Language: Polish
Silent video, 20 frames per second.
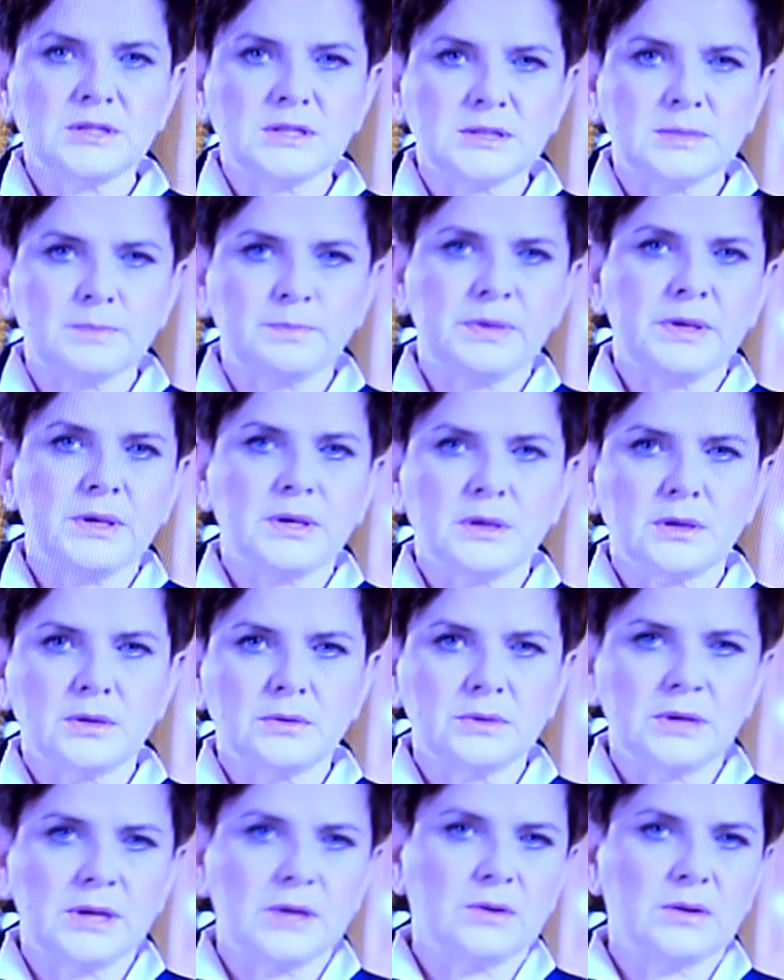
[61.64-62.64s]
z
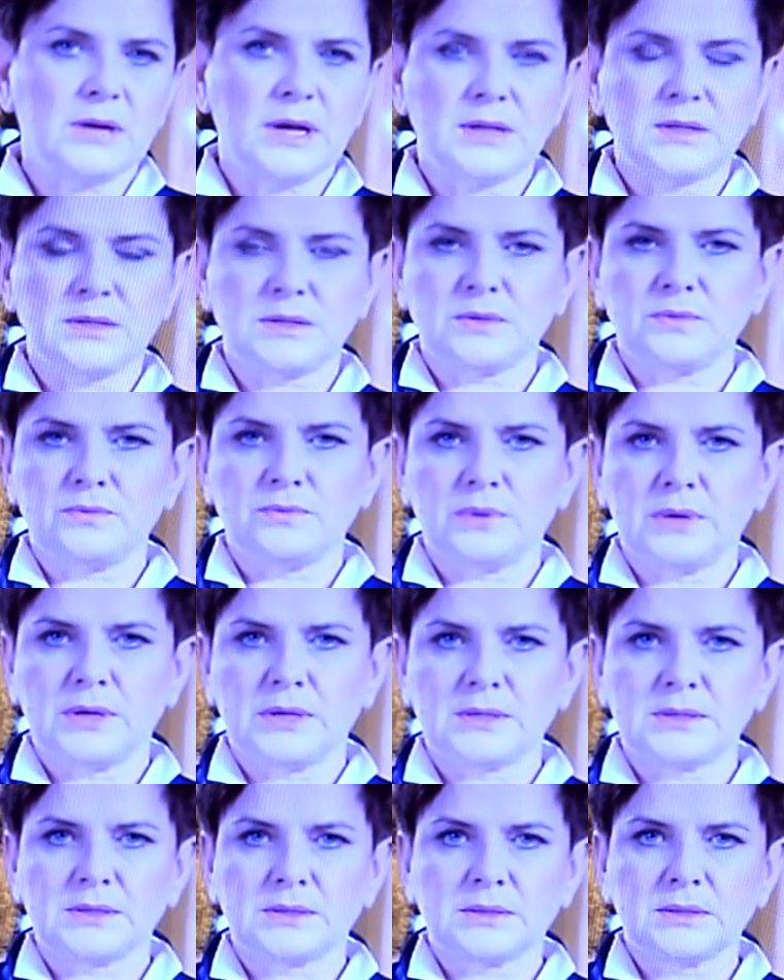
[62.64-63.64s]
pychą i arogancją
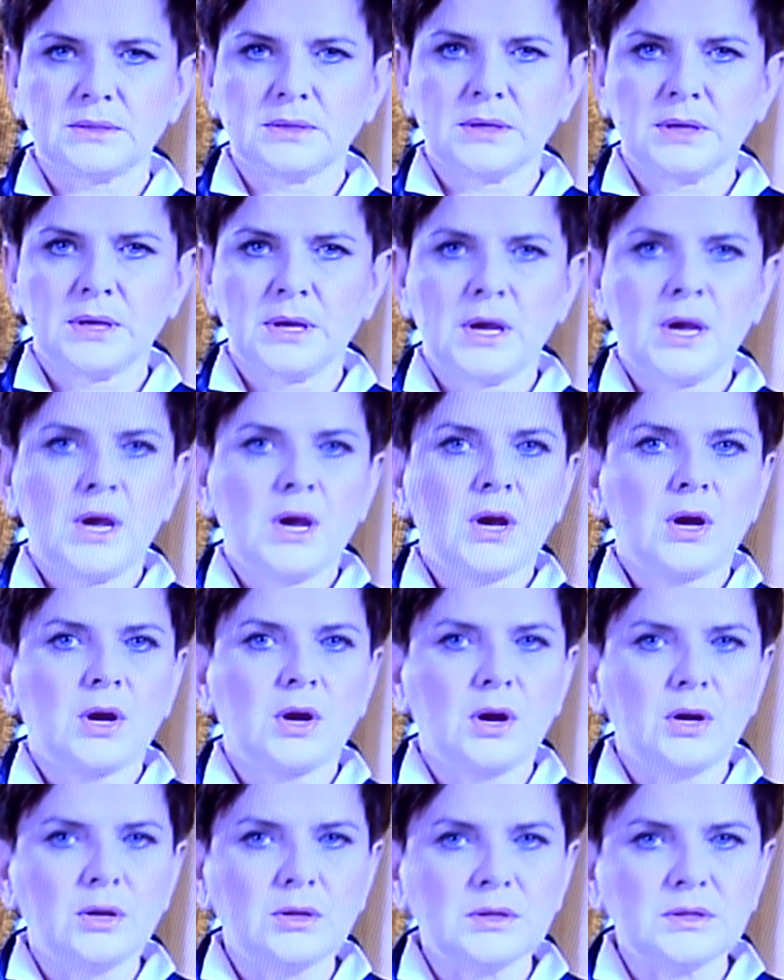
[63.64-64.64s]
władz,
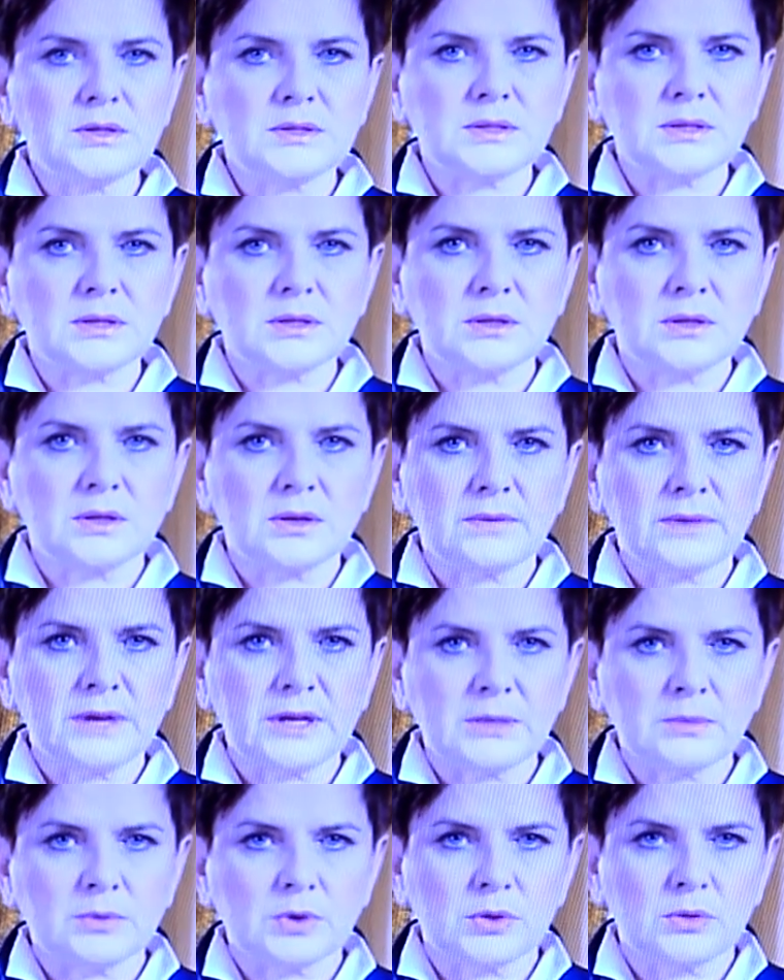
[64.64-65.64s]
koniec z
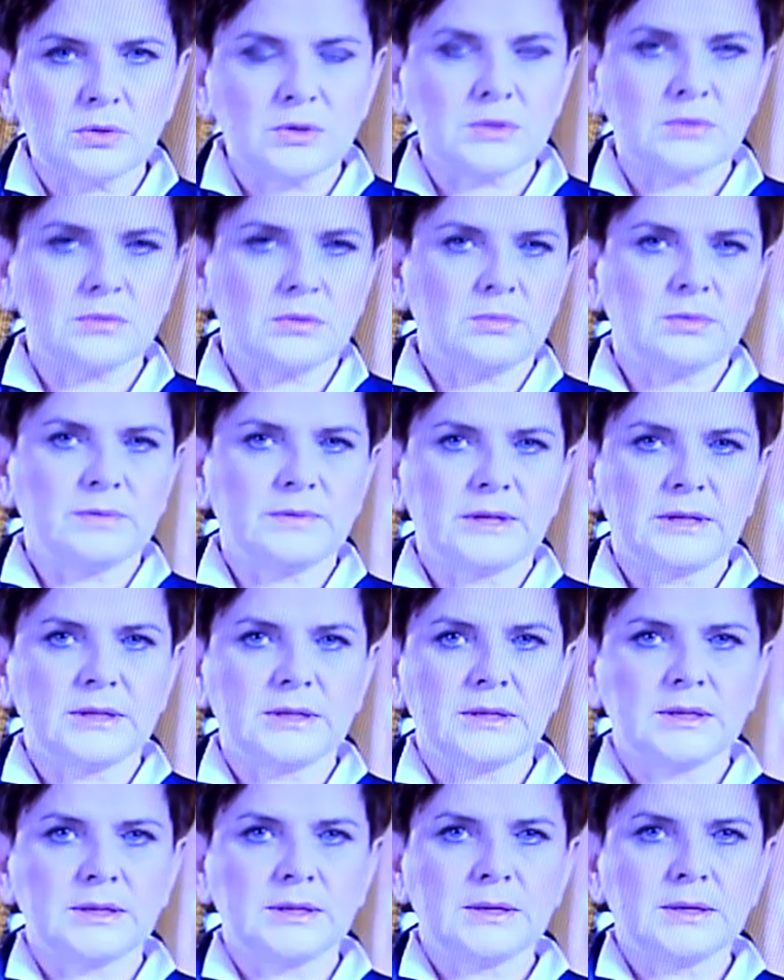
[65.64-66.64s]
ignorowaniem głosu
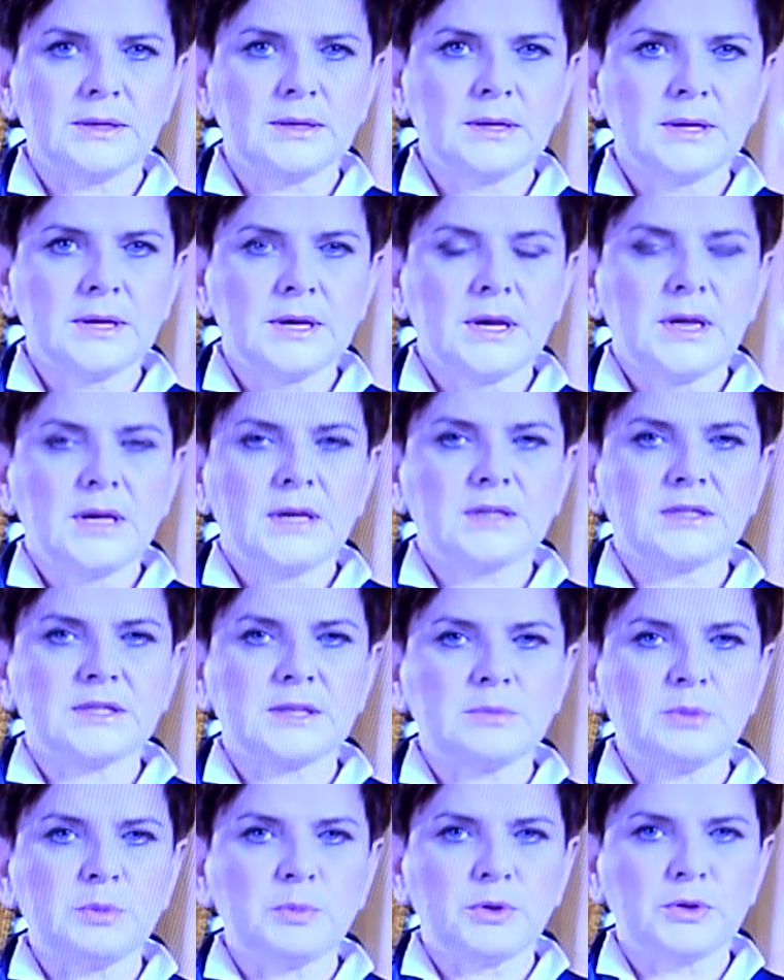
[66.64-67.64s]
obywateli.
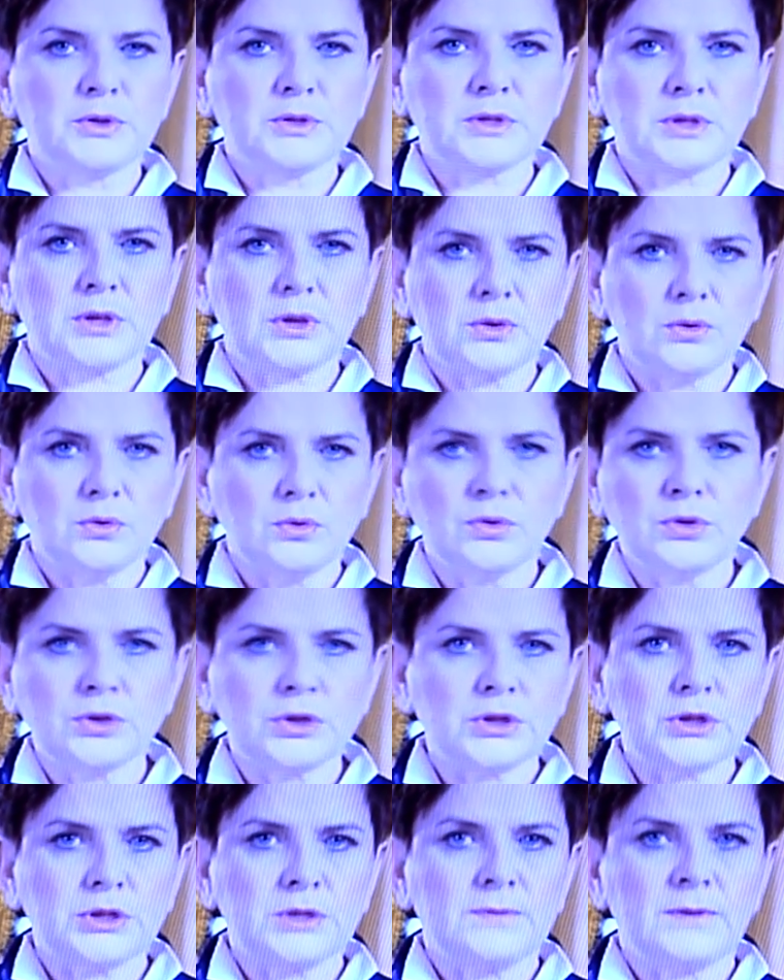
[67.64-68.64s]
Chcemy Polski
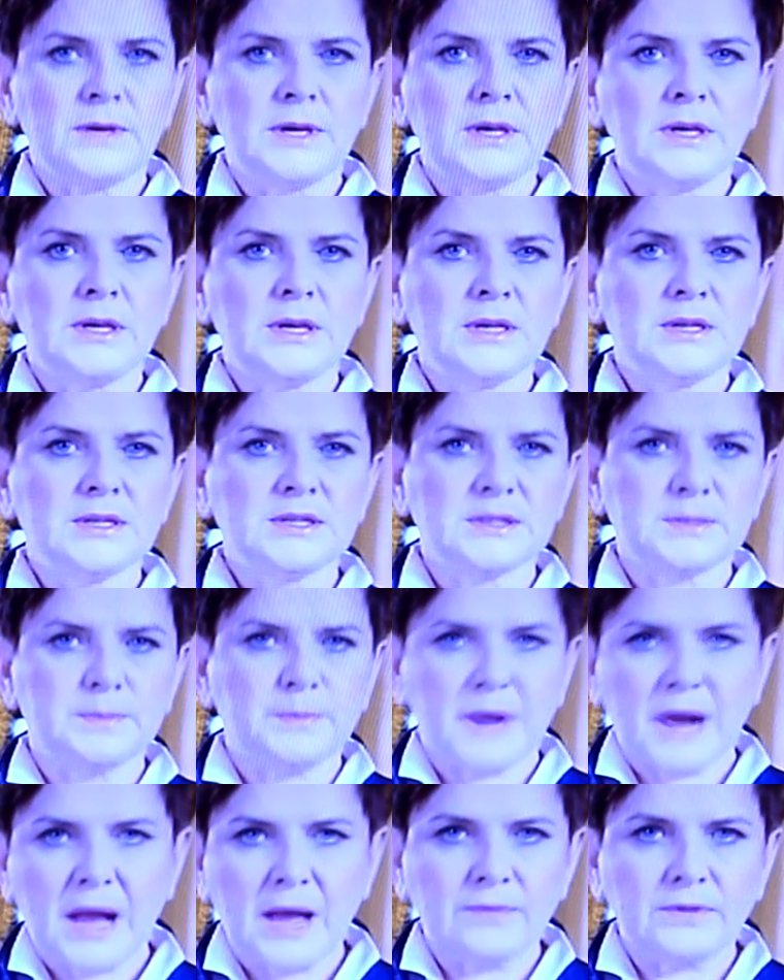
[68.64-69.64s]
uczciwej,
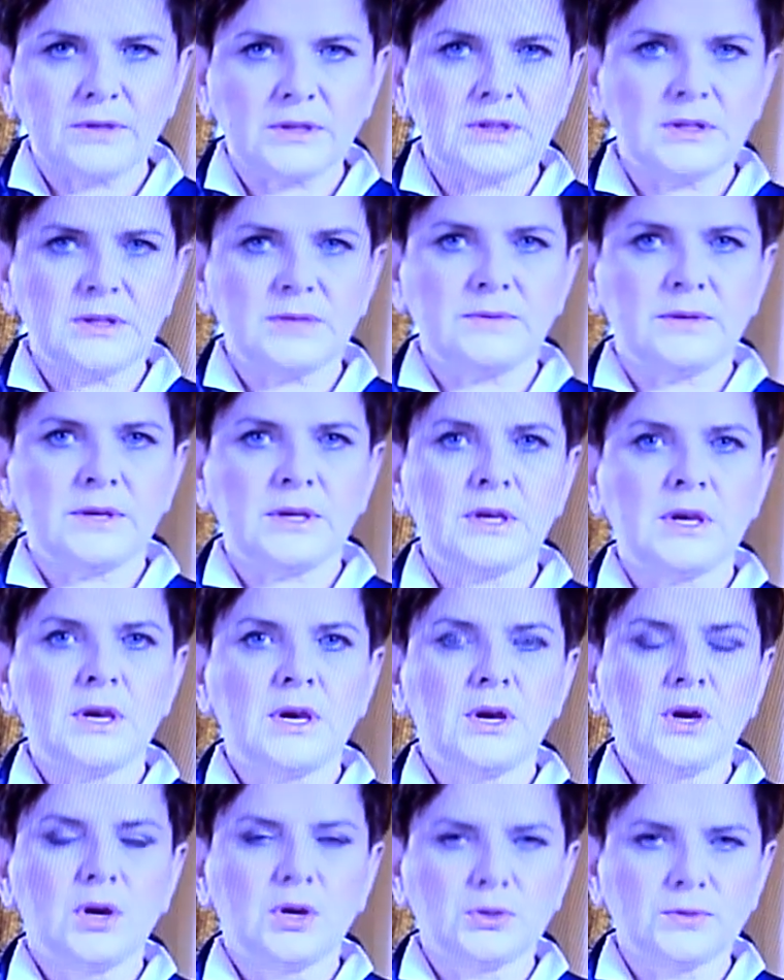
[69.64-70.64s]
sprawiedliwej,
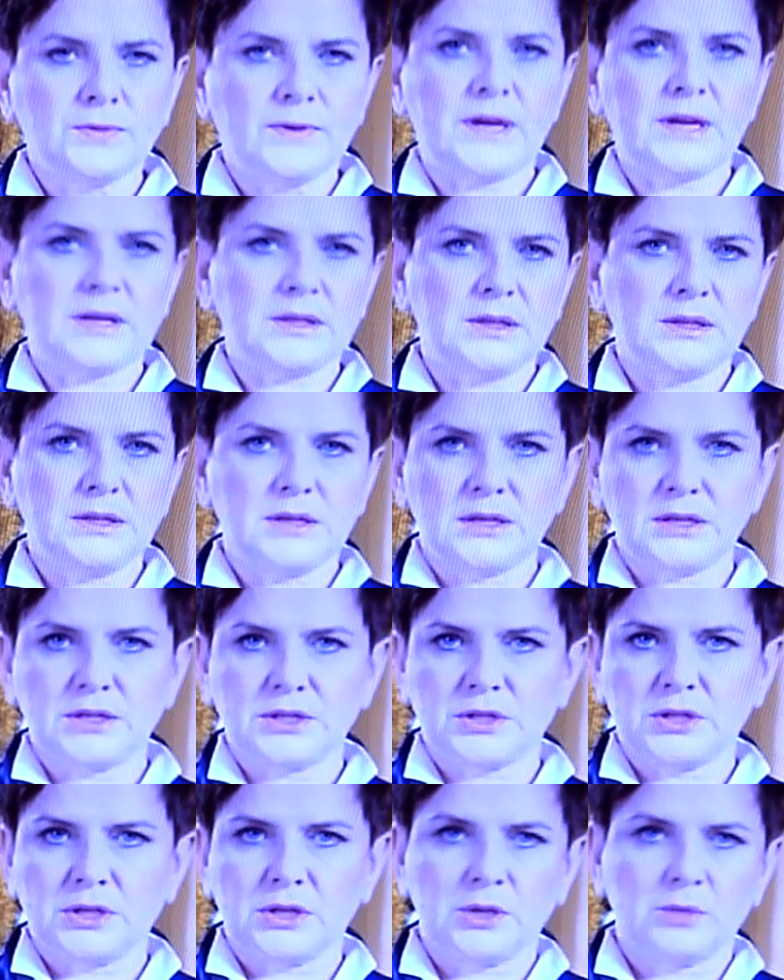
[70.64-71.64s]
otwartej na
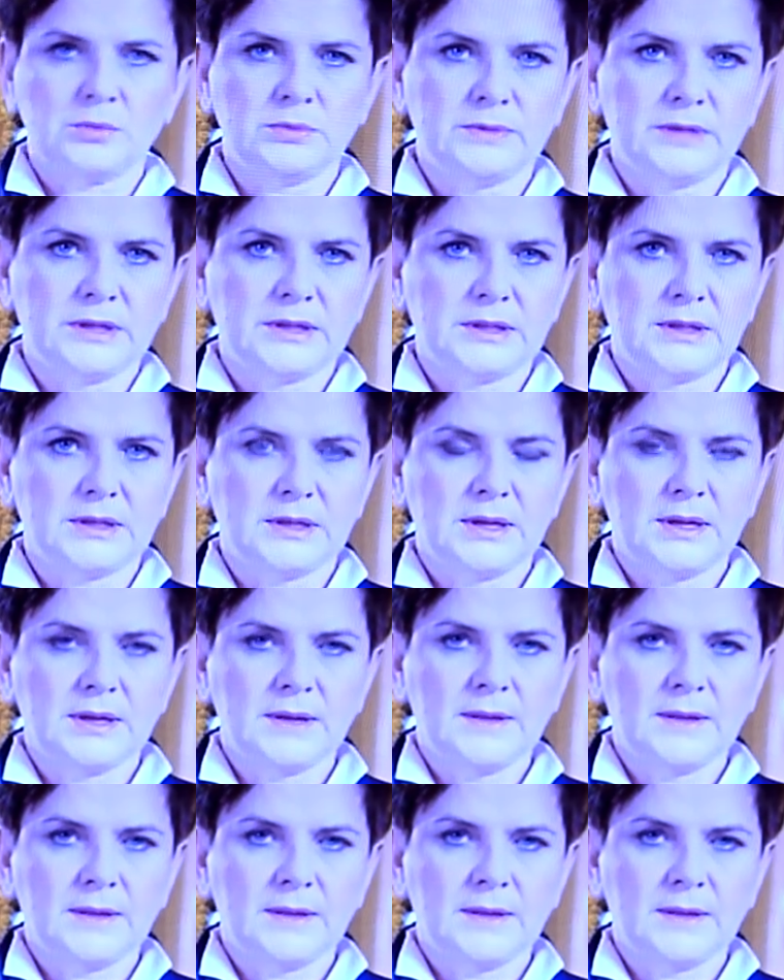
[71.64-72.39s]
każdego obywatela.